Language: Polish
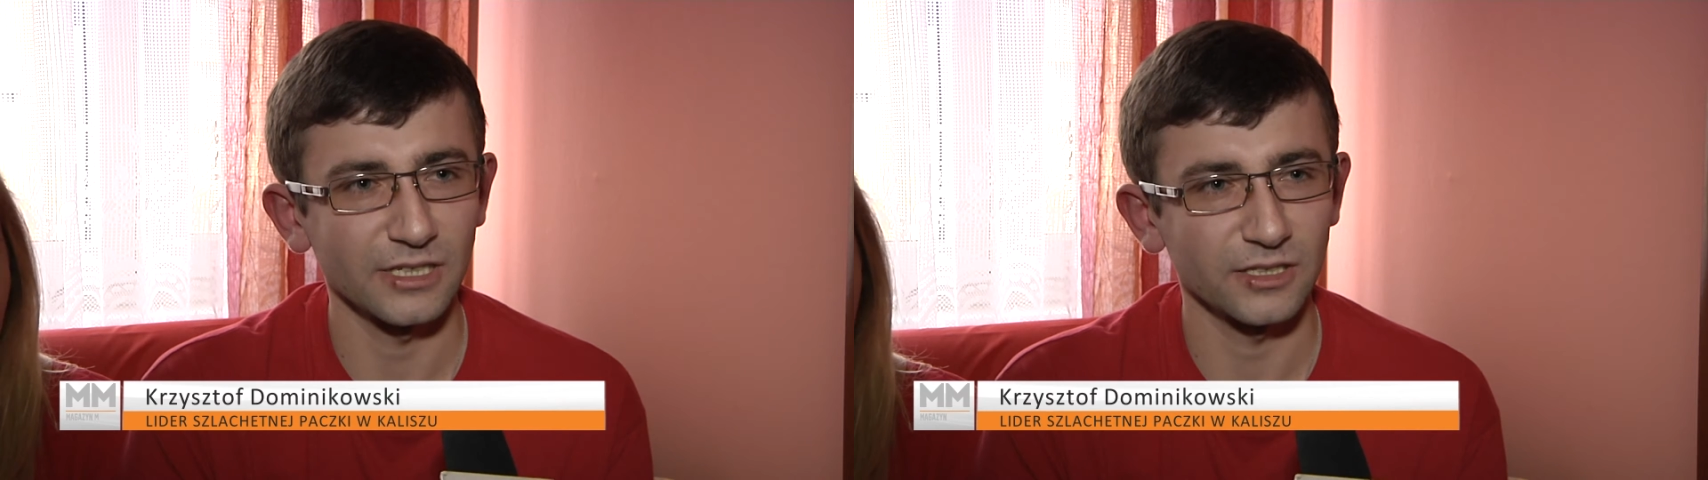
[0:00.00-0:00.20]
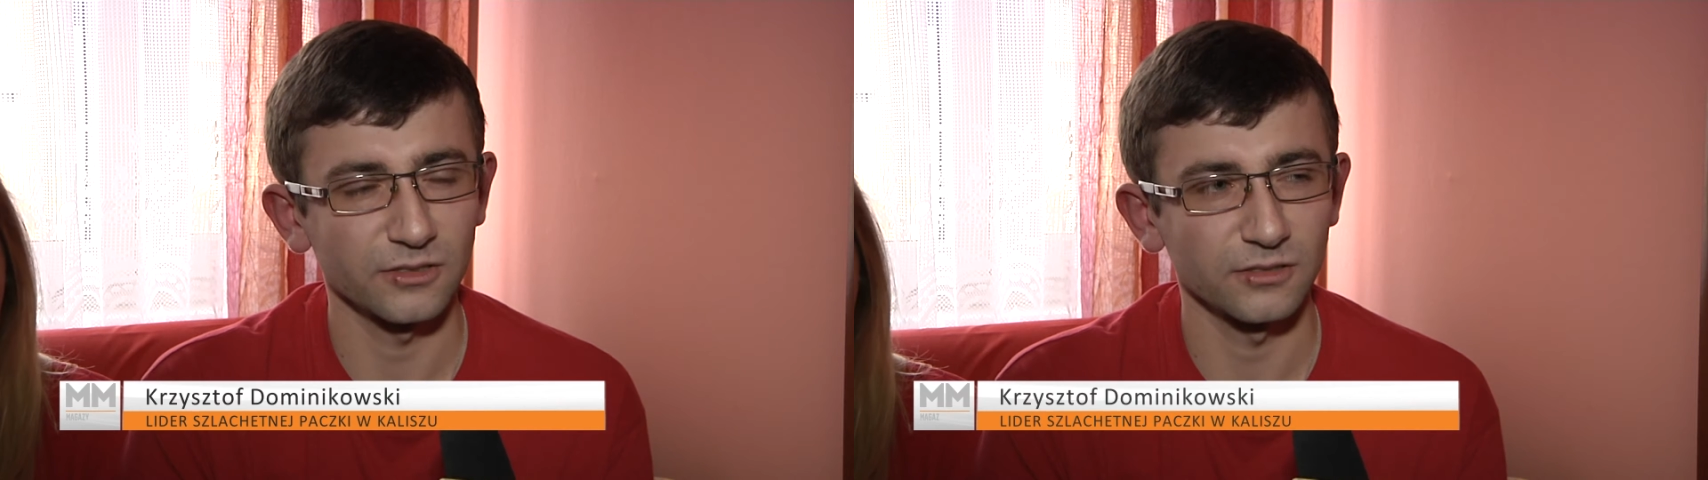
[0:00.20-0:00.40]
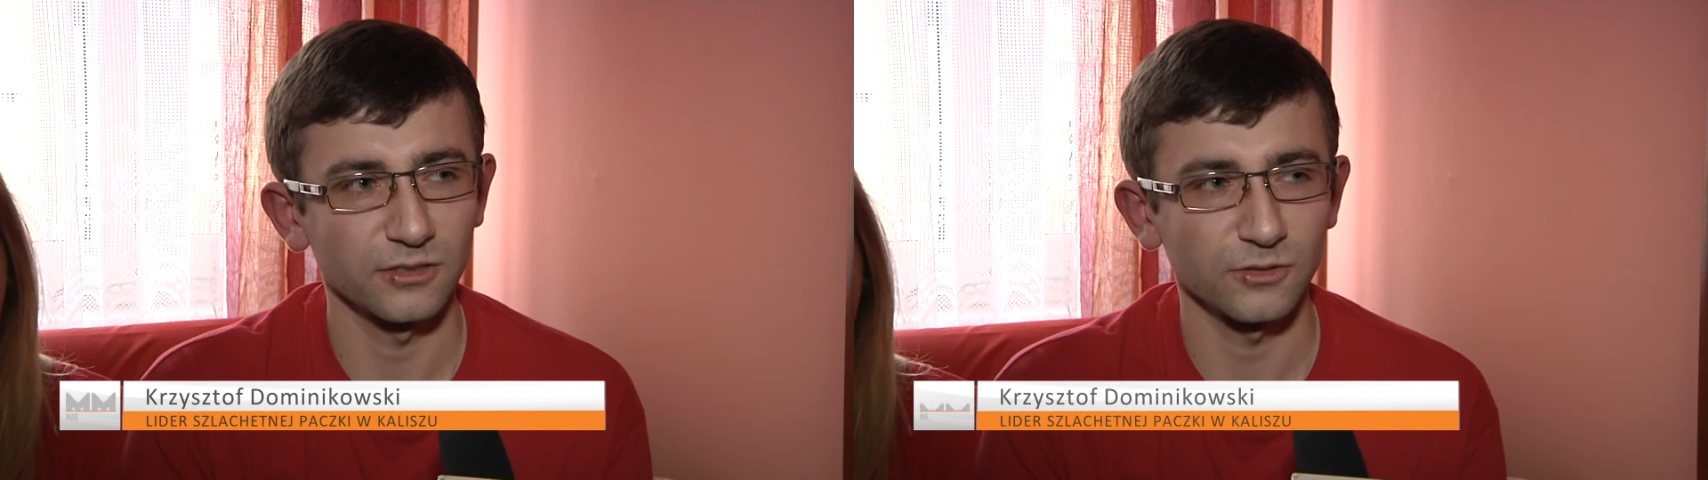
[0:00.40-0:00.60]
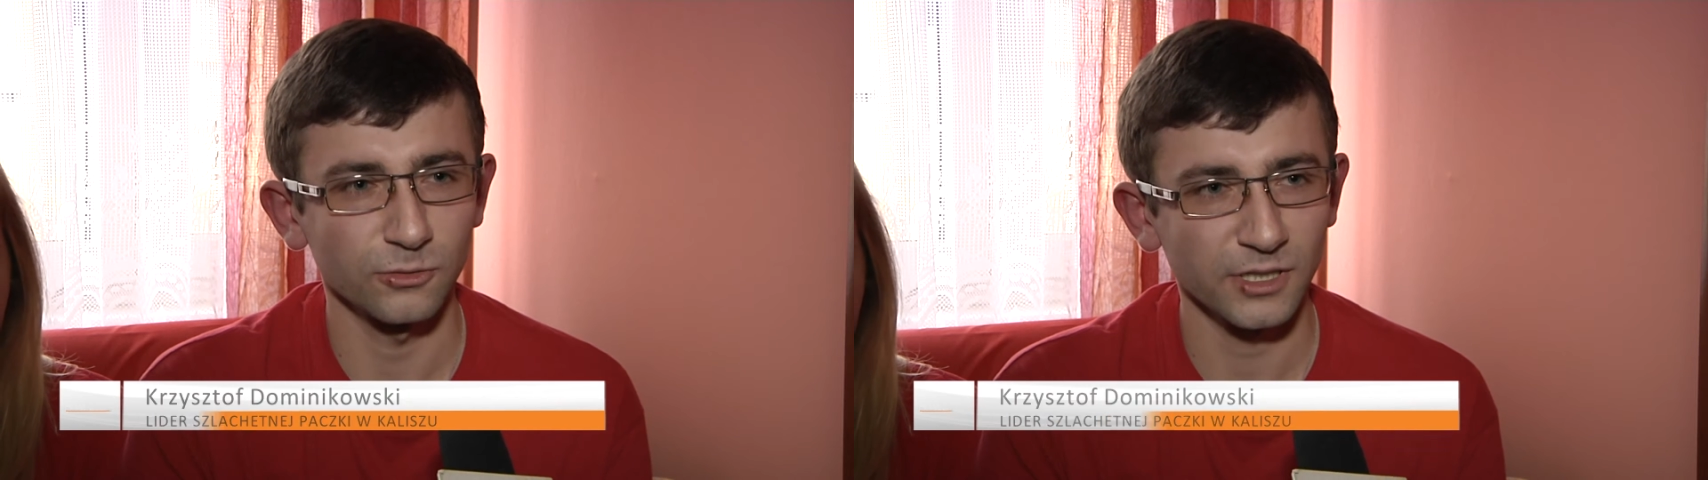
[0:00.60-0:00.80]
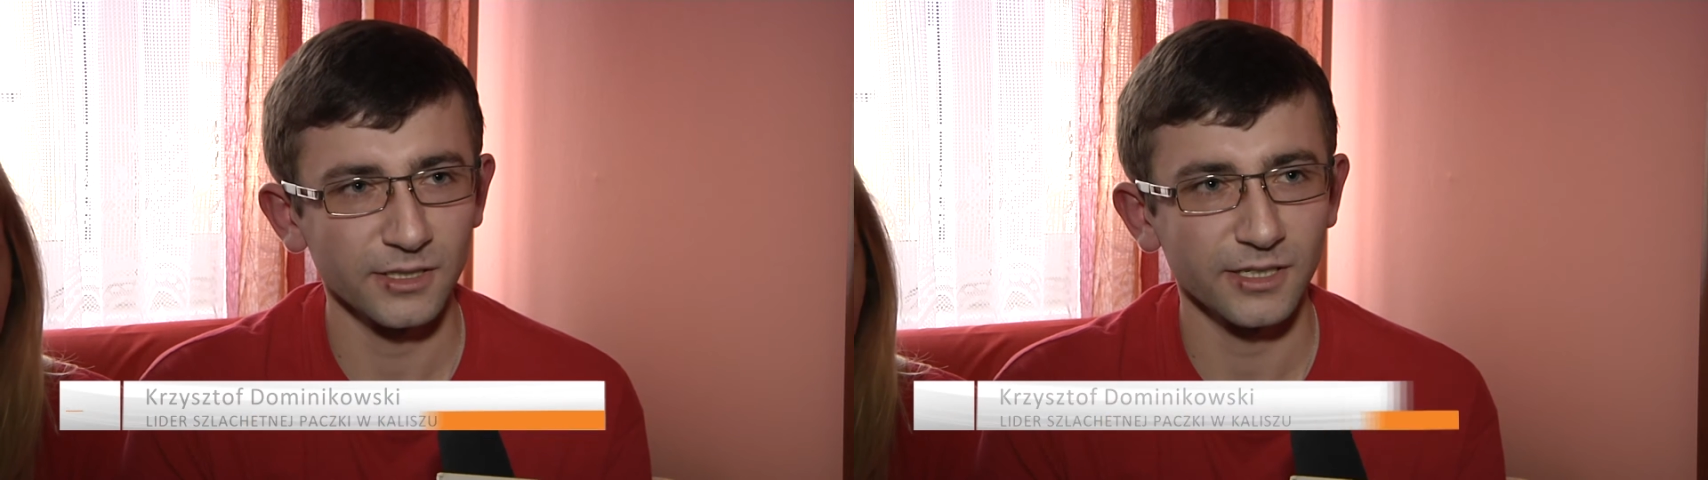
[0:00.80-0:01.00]
jak
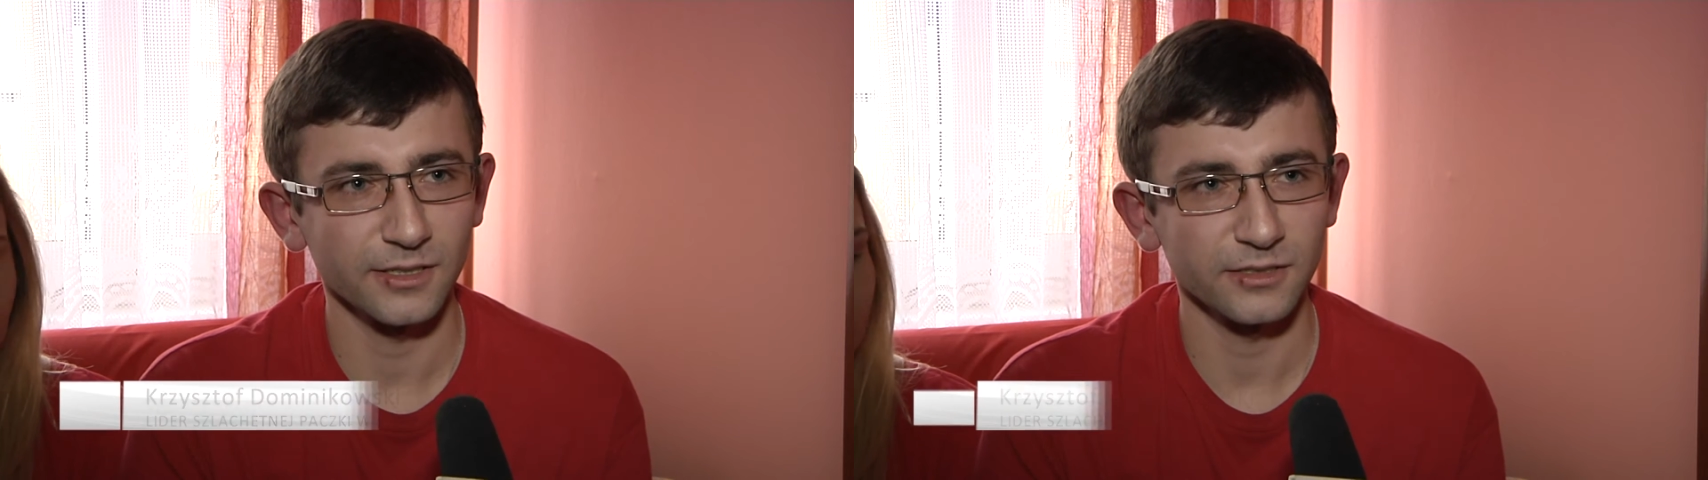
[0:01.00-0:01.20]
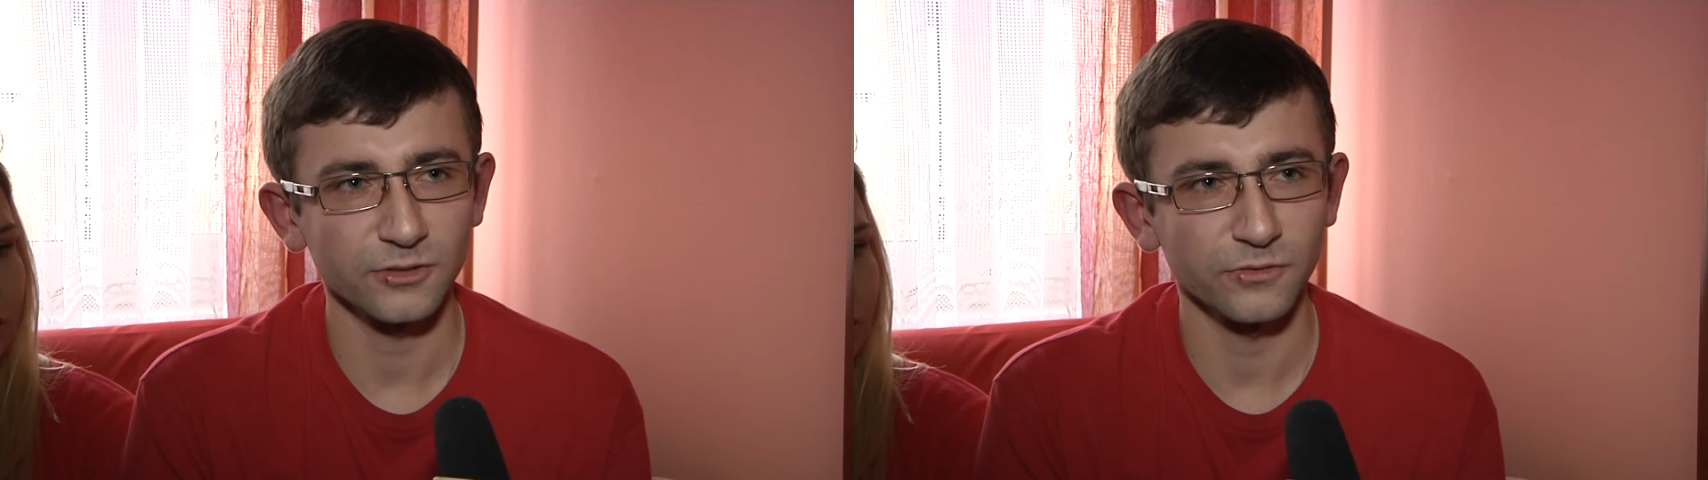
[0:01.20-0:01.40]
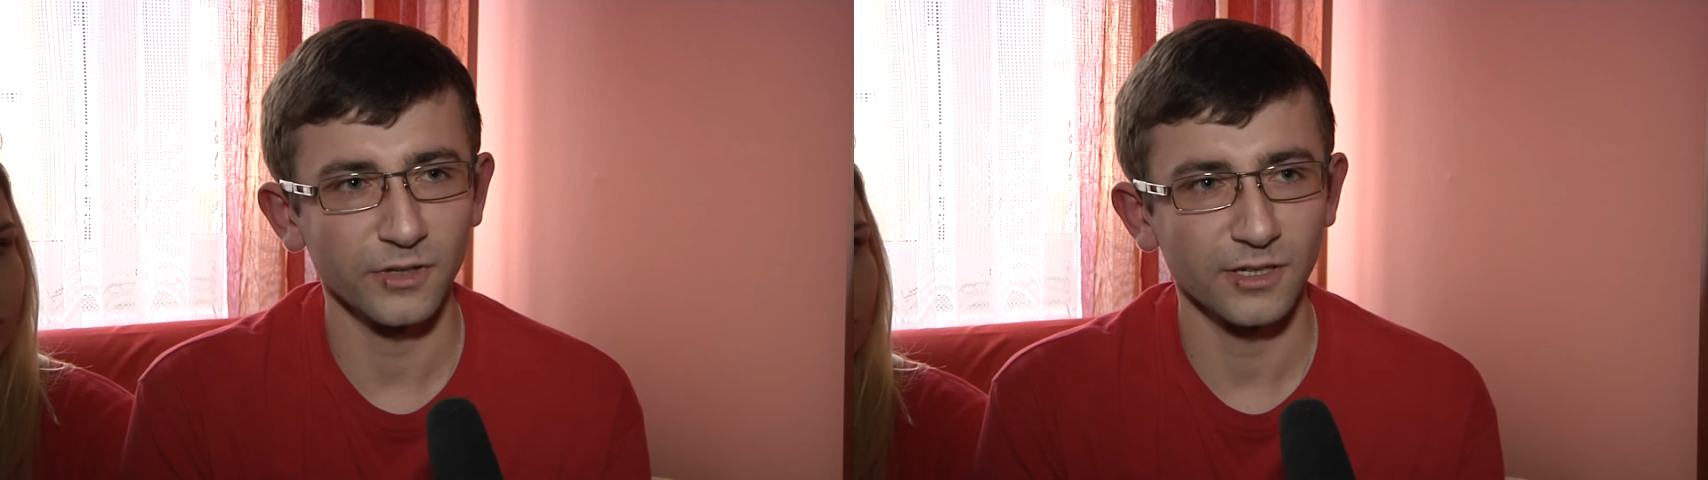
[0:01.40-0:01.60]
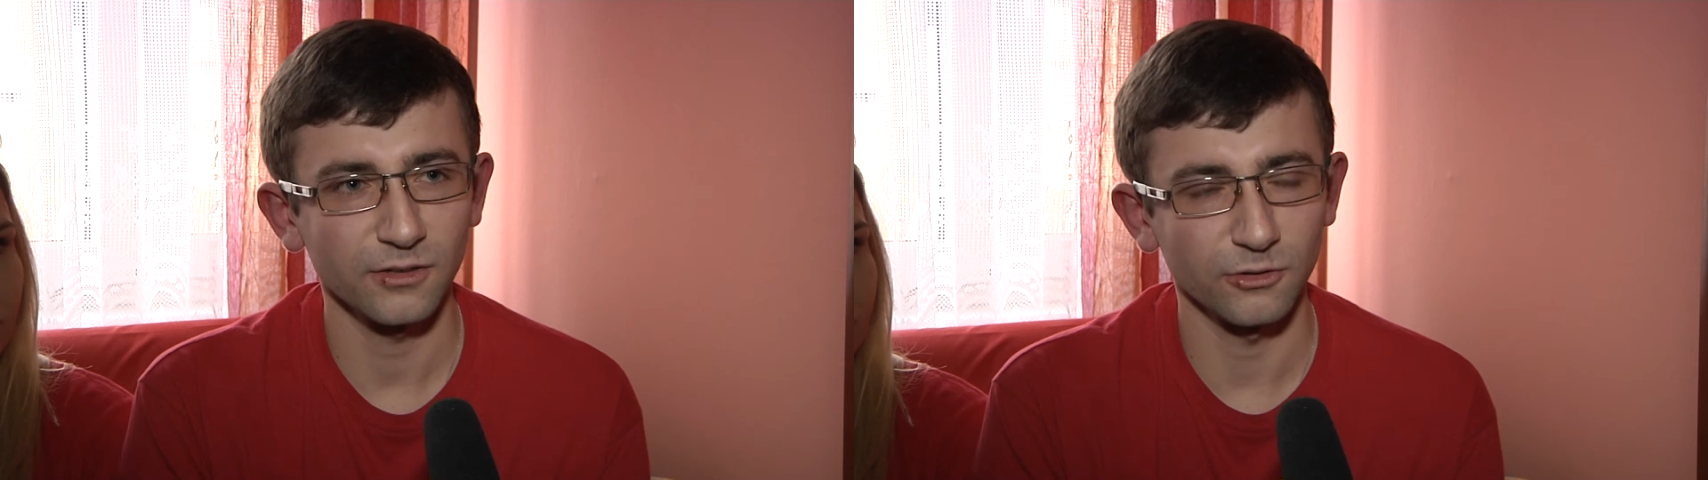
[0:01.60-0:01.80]
kuchenka gazowa,